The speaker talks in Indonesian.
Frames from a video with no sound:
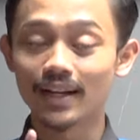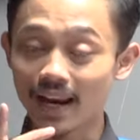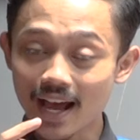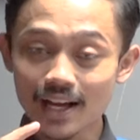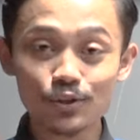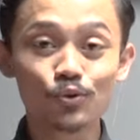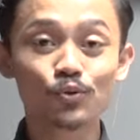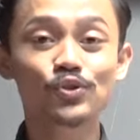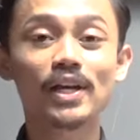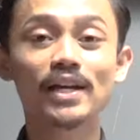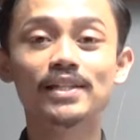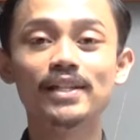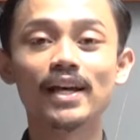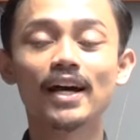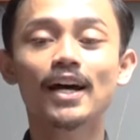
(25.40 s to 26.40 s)
Nah langsung
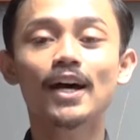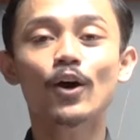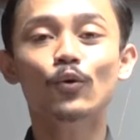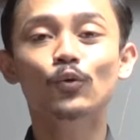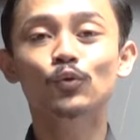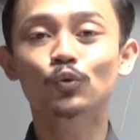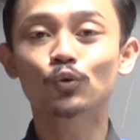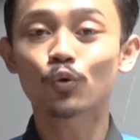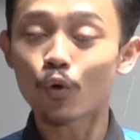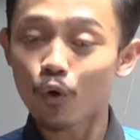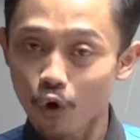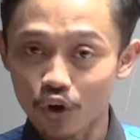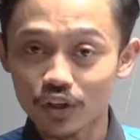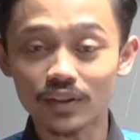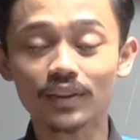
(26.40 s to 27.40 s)
saja untuk
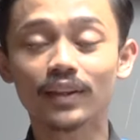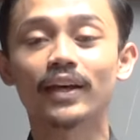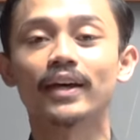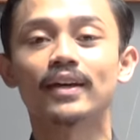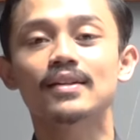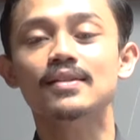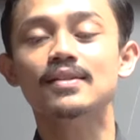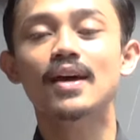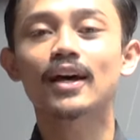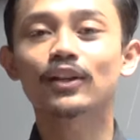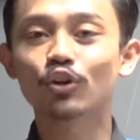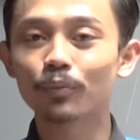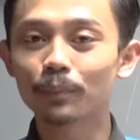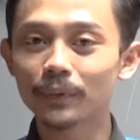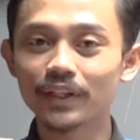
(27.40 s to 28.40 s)
konten
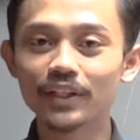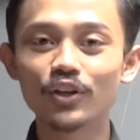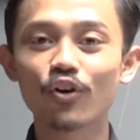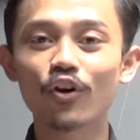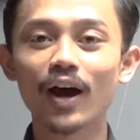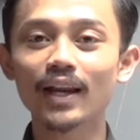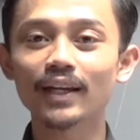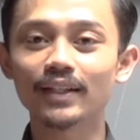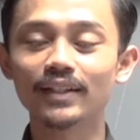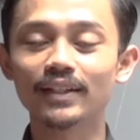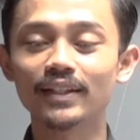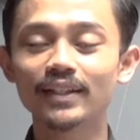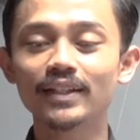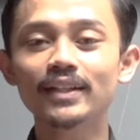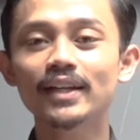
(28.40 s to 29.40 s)
atau video kali
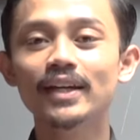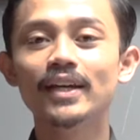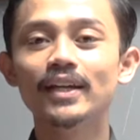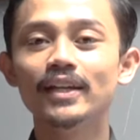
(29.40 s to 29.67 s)
ini